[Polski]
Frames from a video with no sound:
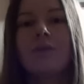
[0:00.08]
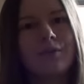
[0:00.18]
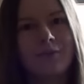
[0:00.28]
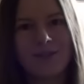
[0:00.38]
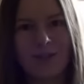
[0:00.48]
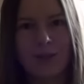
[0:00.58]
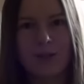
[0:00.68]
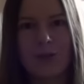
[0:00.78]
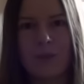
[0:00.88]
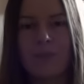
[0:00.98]
Witam Was
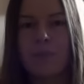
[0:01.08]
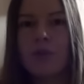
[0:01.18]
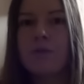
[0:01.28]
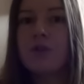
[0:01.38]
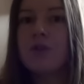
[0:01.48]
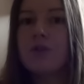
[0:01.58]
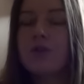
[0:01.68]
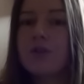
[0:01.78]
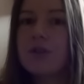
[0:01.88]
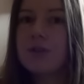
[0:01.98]
serdecznie.
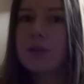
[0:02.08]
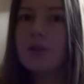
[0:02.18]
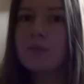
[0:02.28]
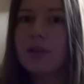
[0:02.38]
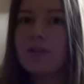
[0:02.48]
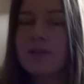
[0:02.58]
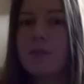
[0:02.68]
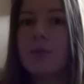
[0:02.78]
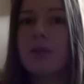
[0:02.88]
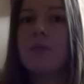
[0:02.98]
Ponieważ 30
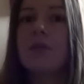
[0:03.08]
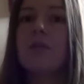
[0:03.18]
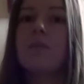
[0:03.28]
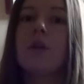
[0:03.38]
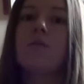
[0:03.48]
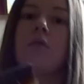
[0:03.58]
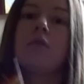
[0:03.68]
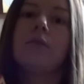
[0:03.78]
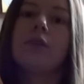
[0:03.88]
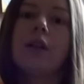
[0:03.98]
marca premierę
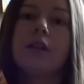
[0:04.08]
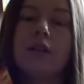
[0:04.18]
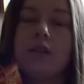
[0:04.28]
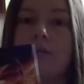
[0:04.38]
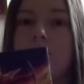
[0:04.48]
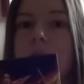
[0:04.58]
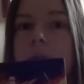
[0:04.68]
miało wydanie